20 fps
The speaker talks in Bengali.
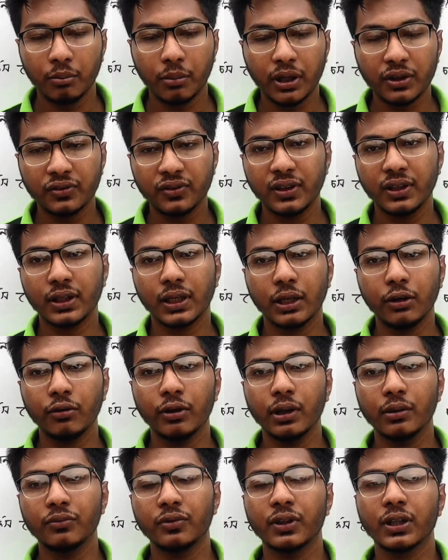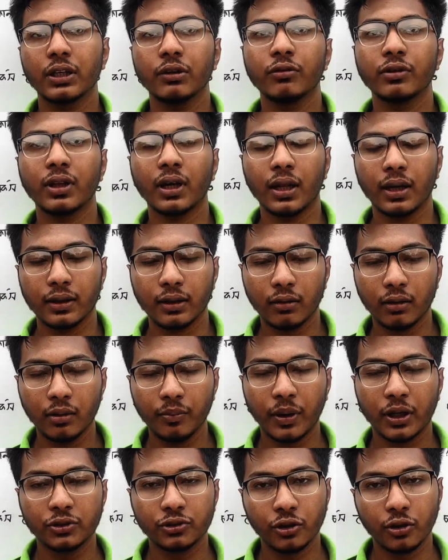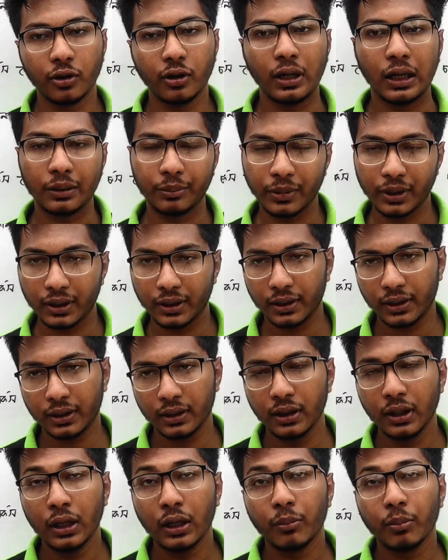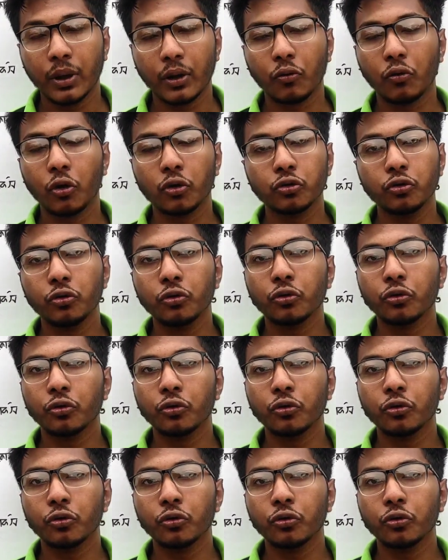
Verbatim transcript: বা সি সিকিউ এমসিকিউতে আলাদাভাবে পাশ করা লাগবে কিনা বা কত